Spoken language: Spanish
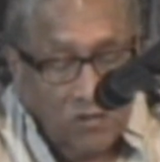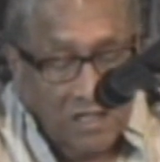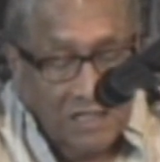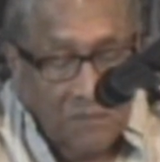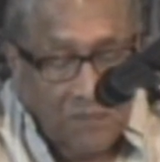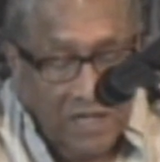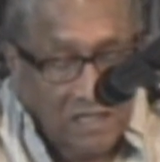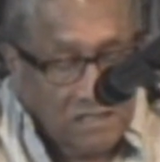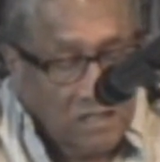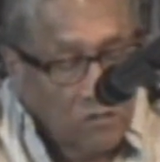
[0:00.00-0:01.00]
y otra de
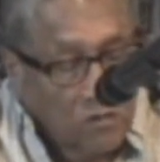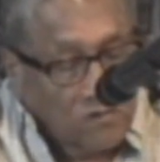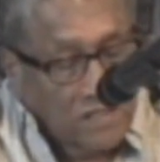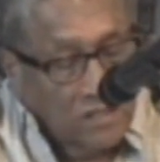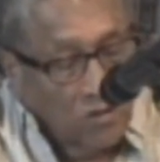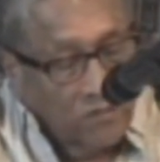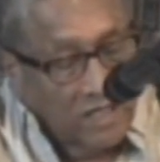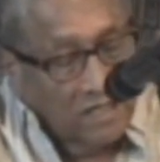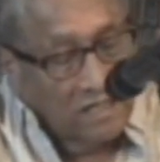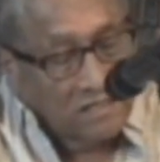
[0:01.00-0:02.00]
parias que no gozan de
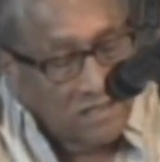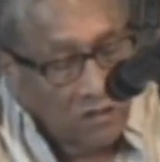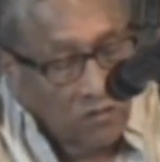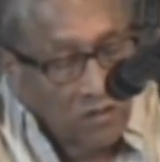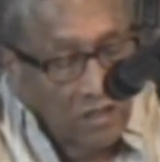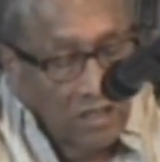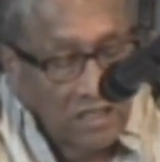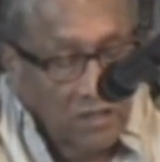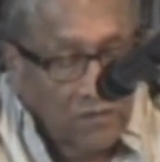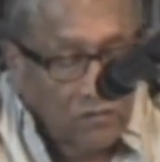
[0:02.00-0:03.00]
los bienes del Estado
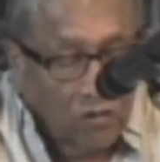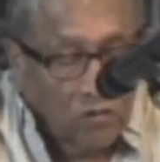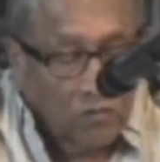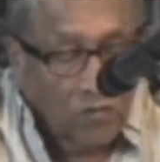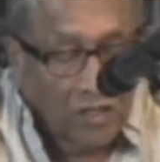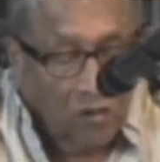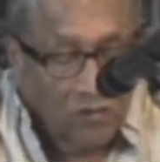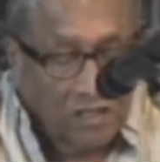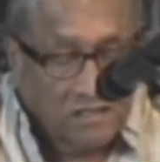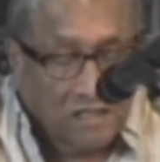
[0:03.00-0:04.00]
debido a un
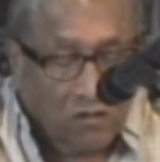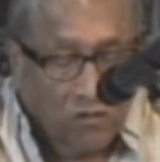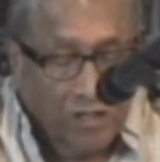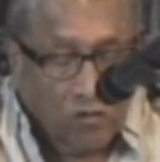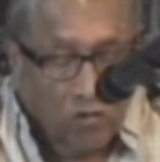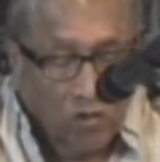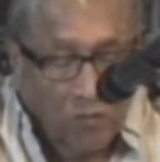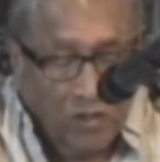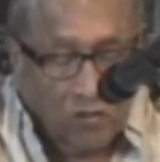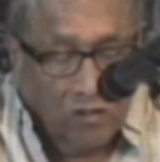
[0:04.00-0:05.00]
modelo de desarrollo
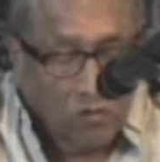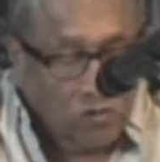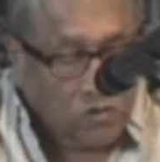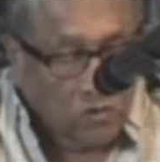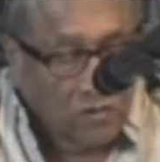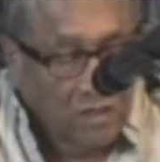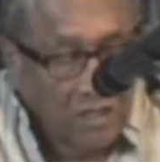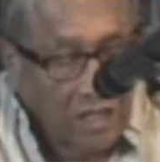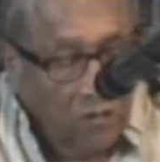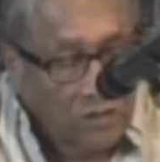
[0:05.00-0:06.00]
económico injusto,
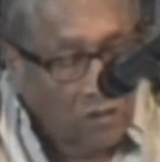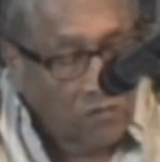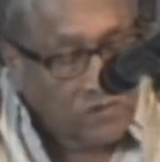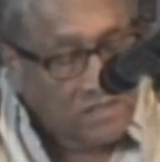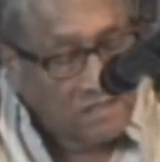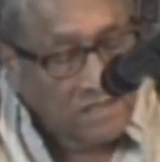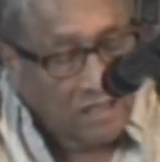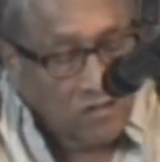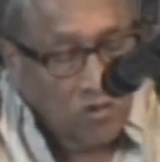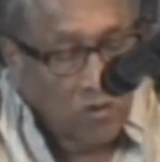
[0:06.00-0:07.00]
a una
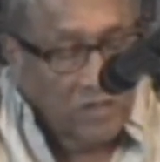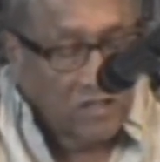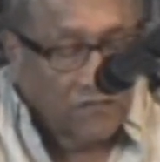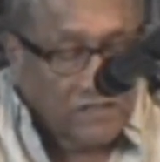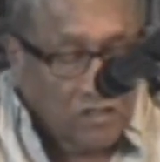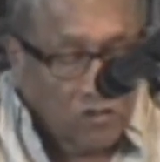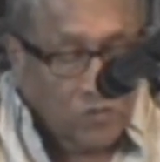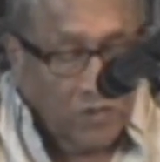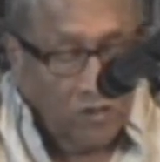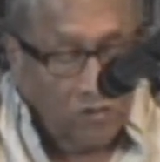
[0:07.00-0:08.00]
justicia que solo beneficia
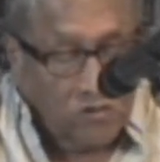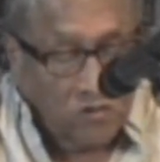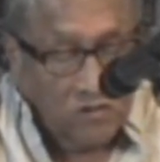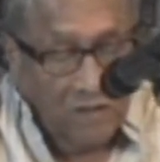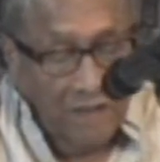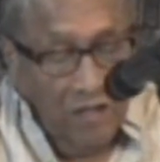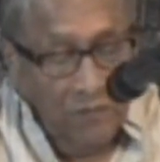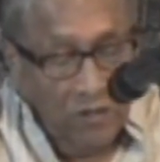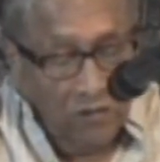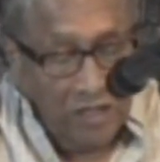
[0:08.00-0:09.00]
a los poderosos,
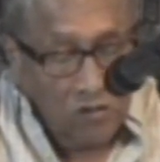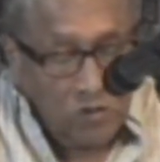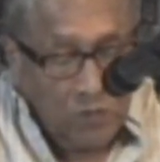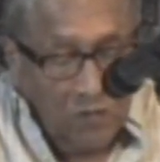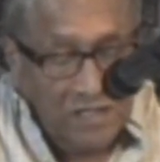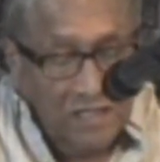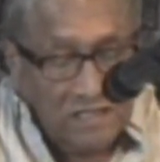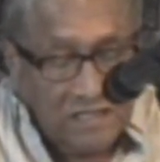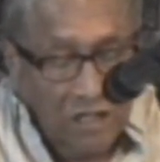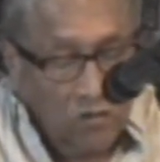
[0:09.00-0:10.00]
pero que a los
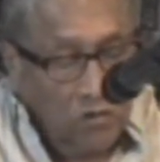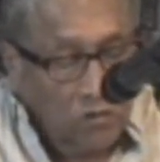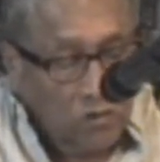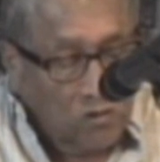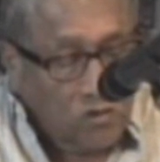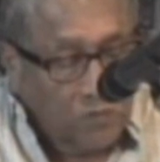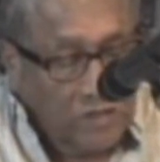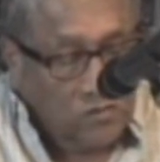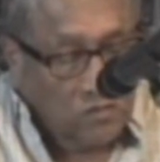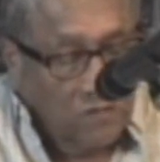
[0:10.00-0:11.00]
pobres les cae con todo
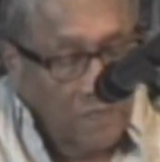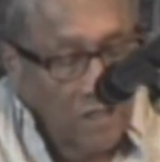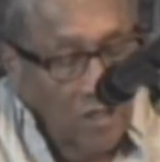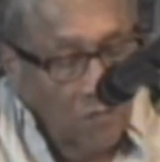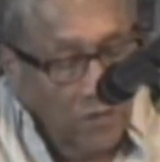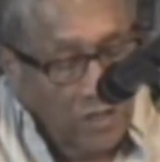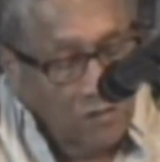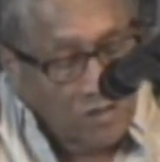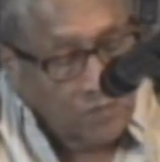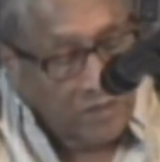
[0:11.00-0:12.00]
su peso.
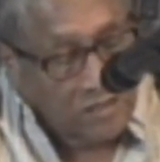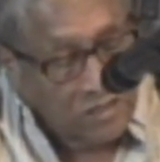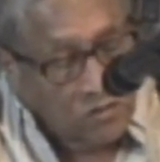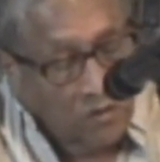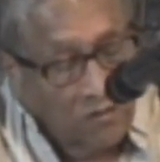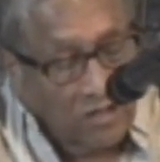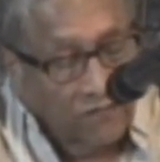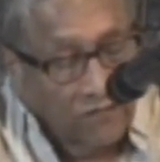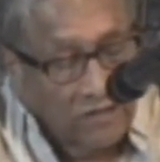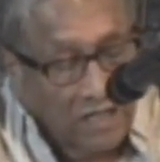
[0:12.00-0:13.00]
Por ello es preciso
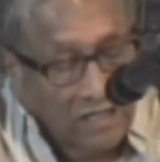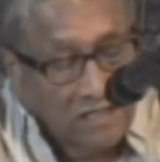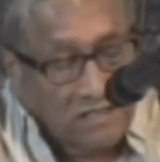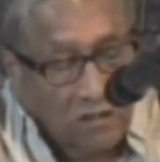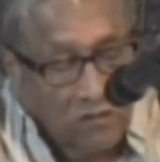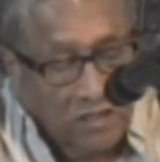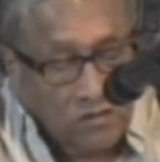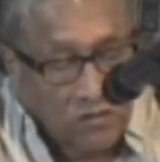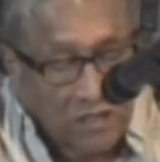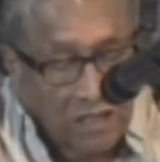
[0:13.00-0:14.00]
refundar el Estado
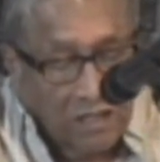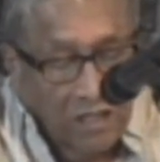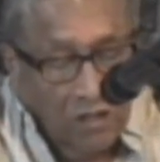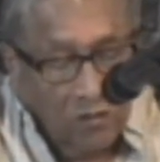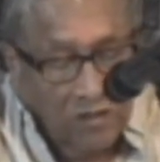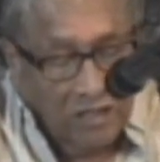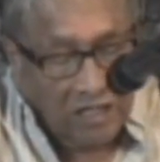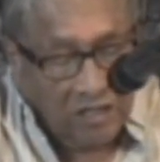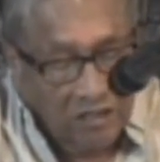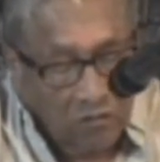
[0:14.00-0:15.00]
Nacional
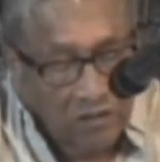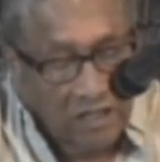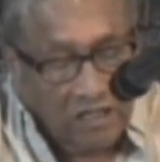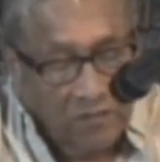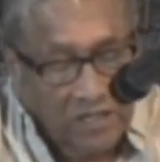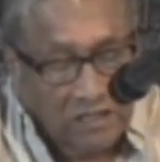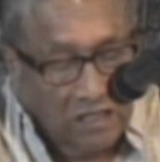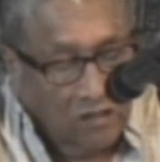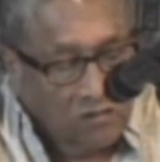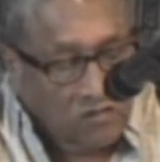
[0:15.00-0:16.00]
con la
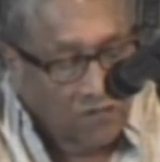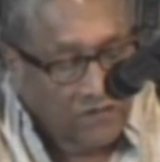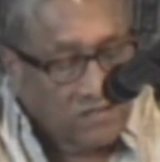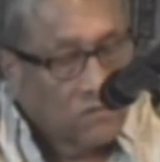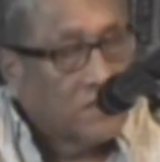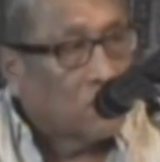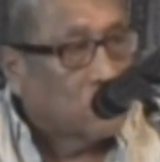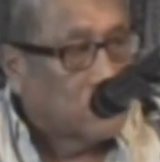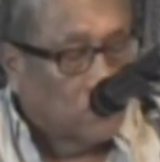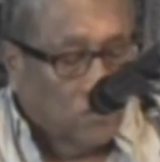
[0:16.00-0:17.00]
herramienta que nos ofrece
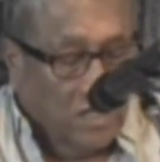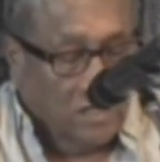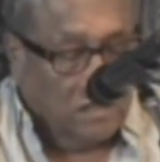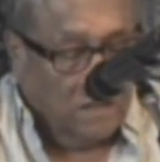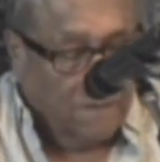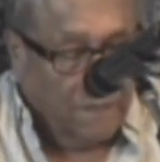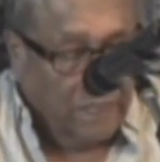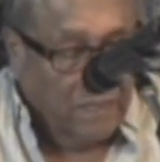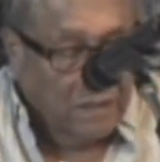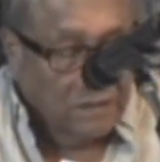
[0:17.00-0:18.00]
una constituyente.
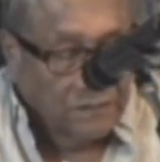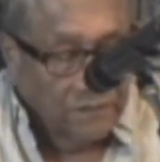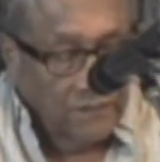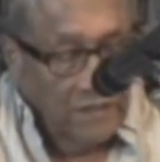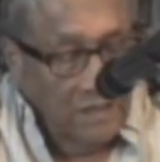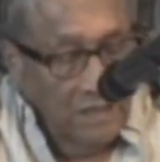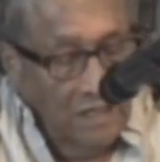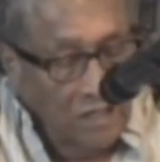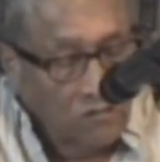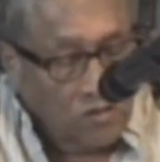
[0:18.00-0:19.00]

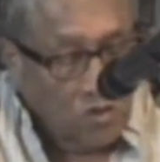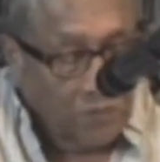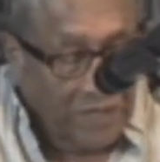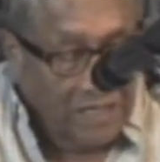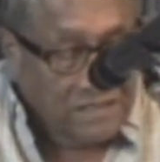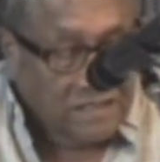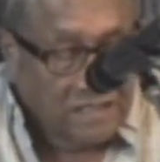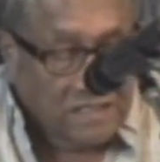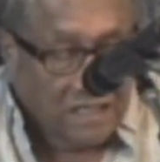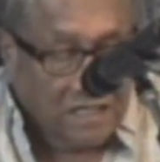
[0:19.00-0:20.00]
En nuestro
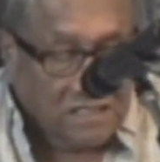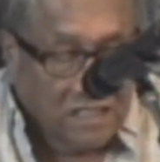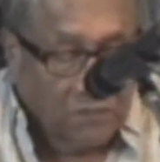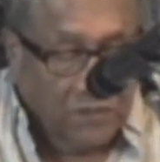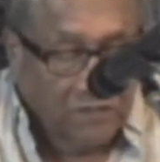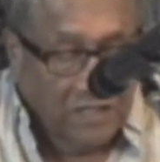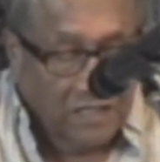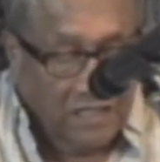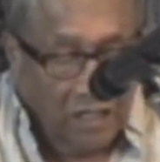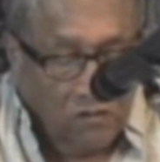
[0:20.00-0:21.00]
país, esta casta de
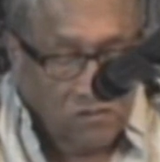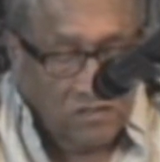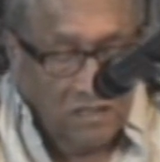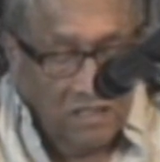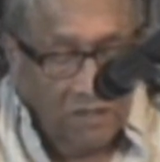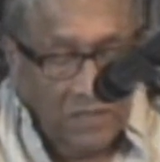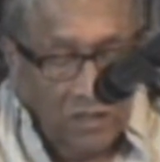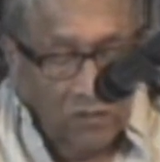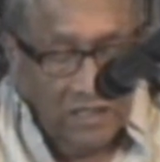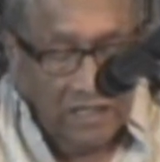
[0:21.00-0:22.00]
privilegiados,
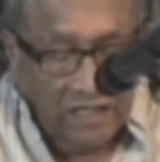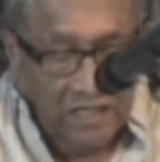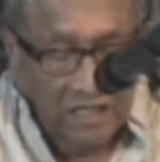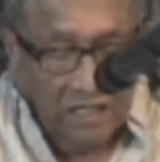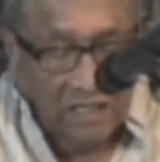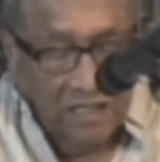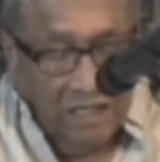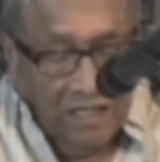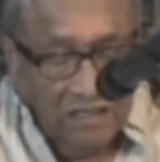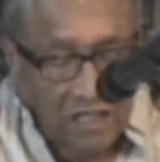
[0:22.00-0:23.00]
llamada oligarquía,
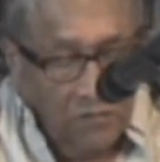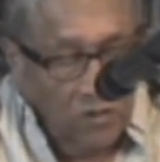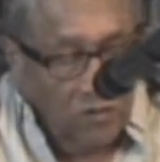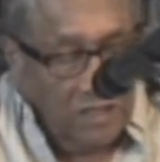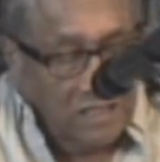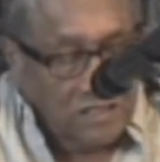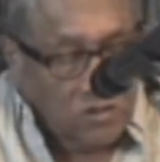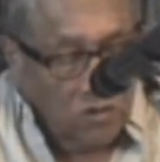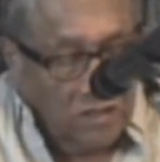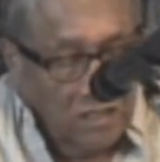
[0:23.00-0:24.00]
término que
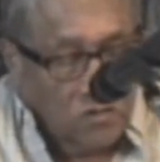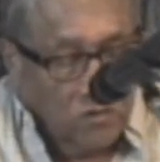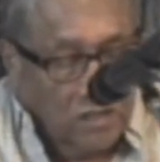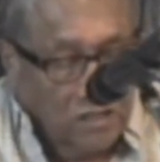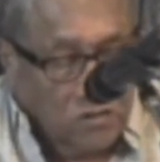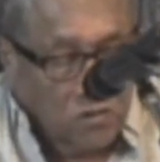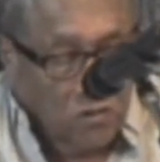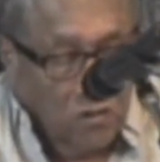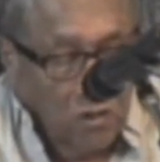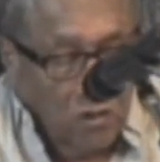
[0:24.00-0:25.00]
Aristóteles
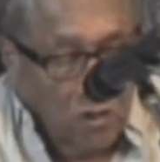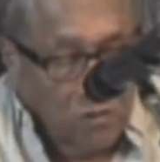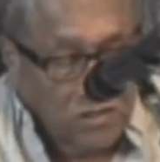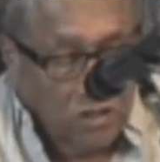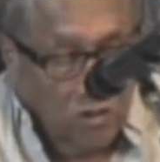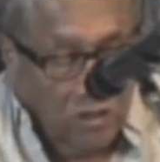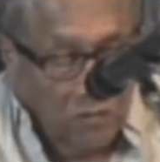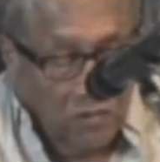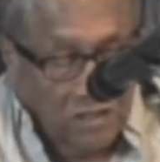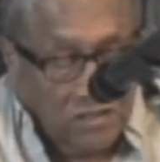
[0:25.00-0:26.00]
utilizó como
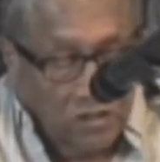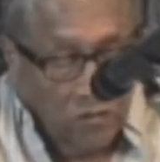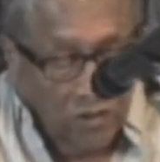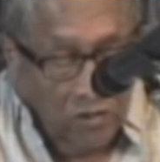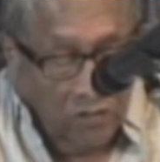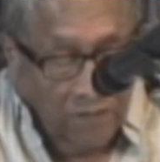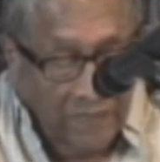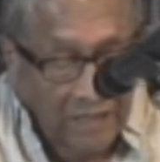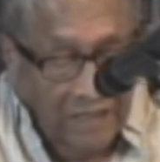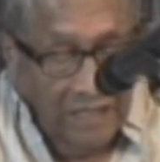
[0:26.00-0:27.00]
sinónimo de señorío,